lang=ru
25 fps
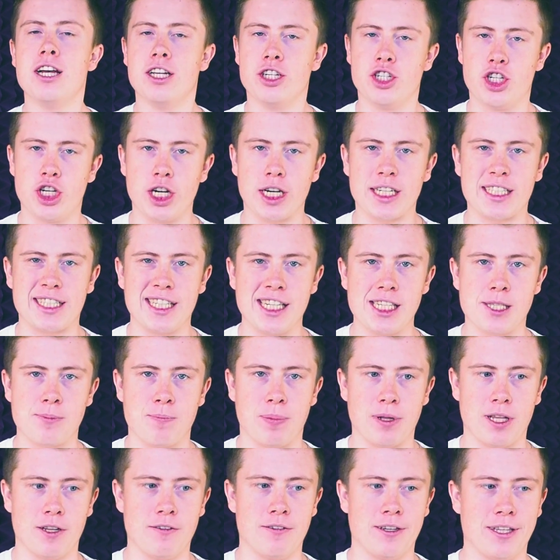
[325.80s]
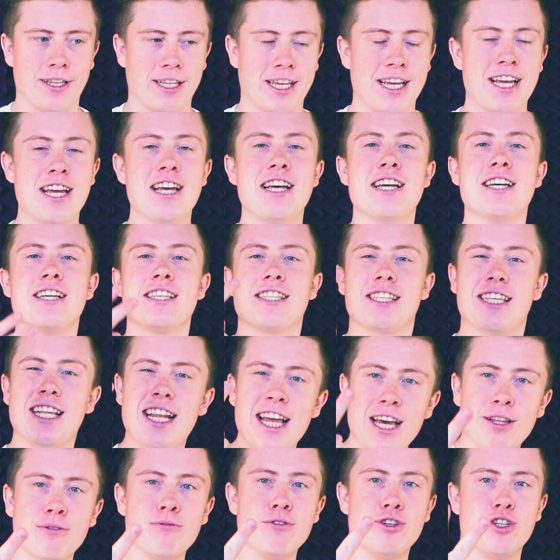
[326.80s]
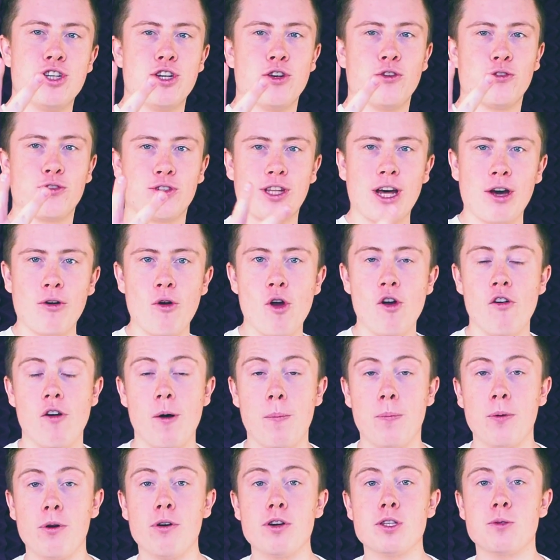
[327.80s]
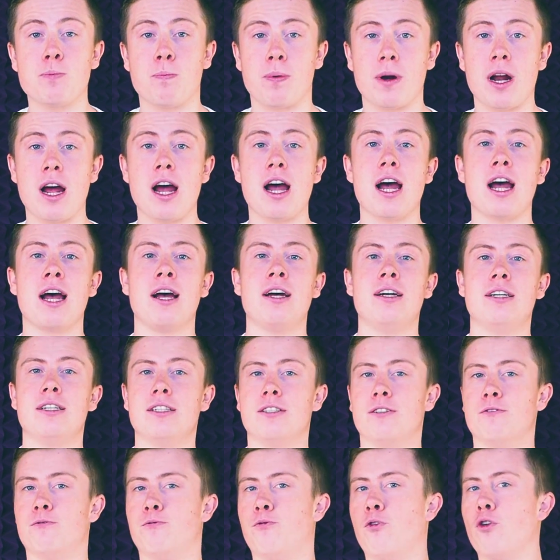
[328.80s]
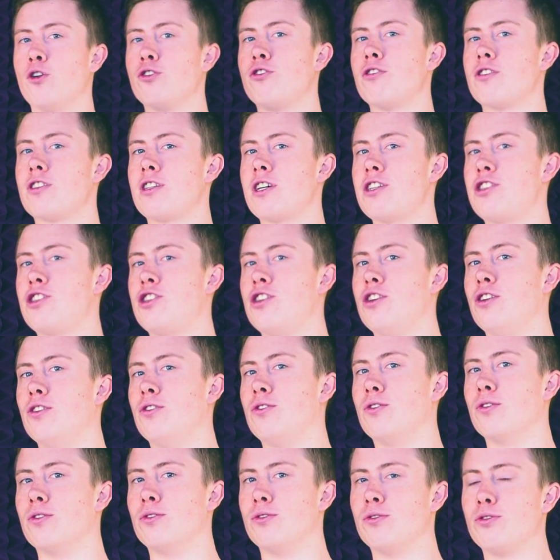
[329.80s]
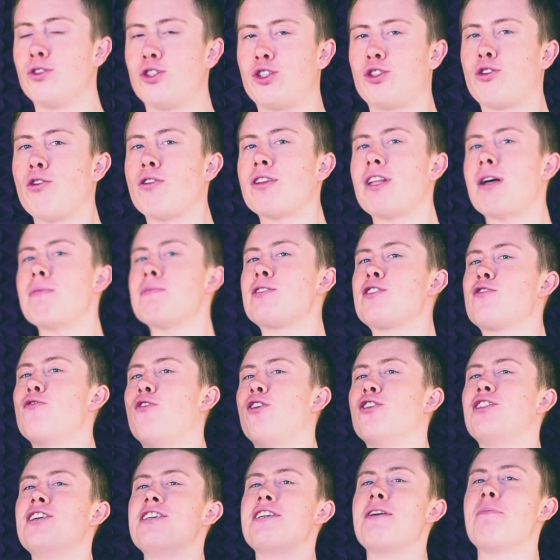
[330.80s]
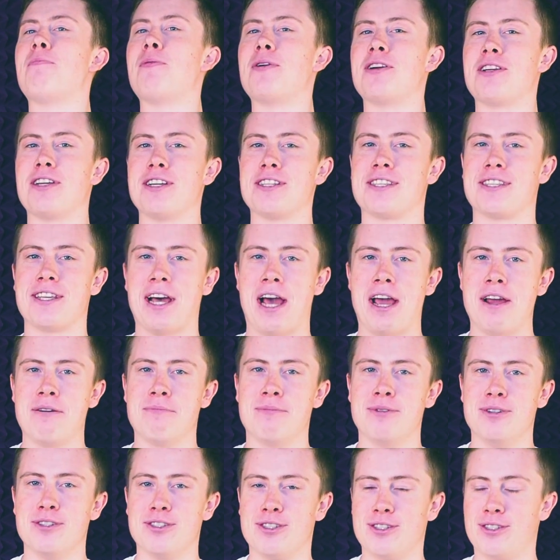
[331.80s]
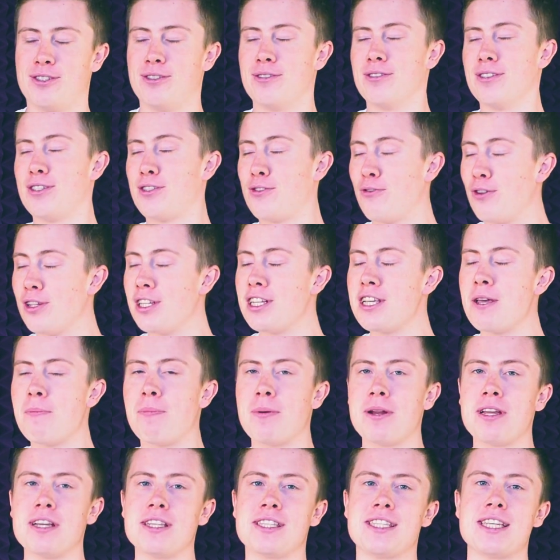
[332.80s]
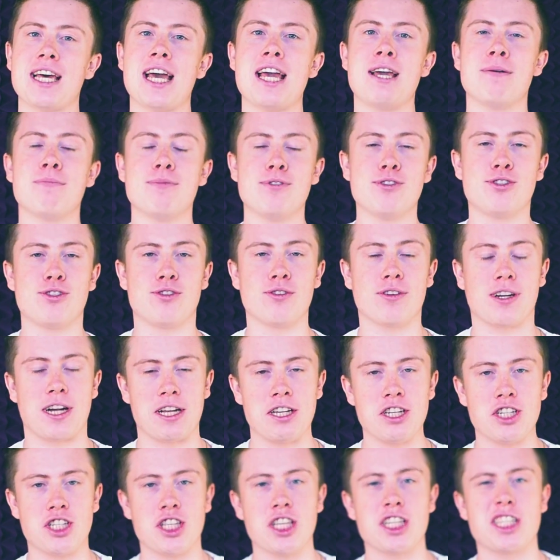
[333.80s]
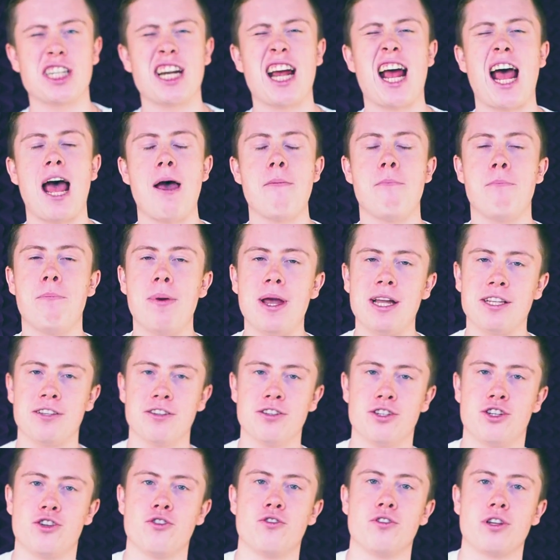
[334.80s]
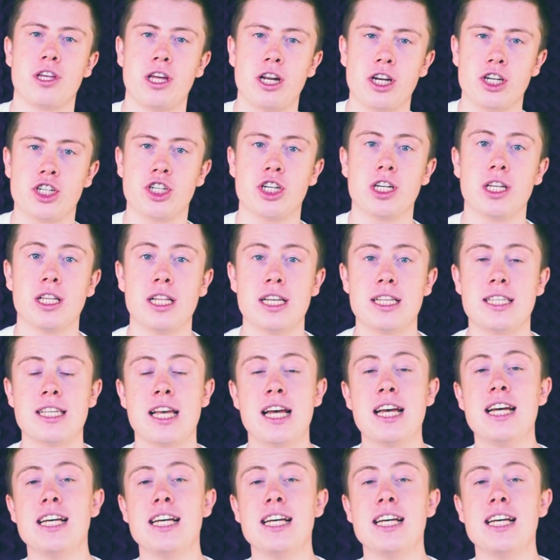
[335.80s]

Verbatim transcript: джек 3.5. Следующий, второй вопрос про водозащиту. Ну что там с водонепроницаемостью? С водонепроницаемостью, конечно же, опять ничего не решилось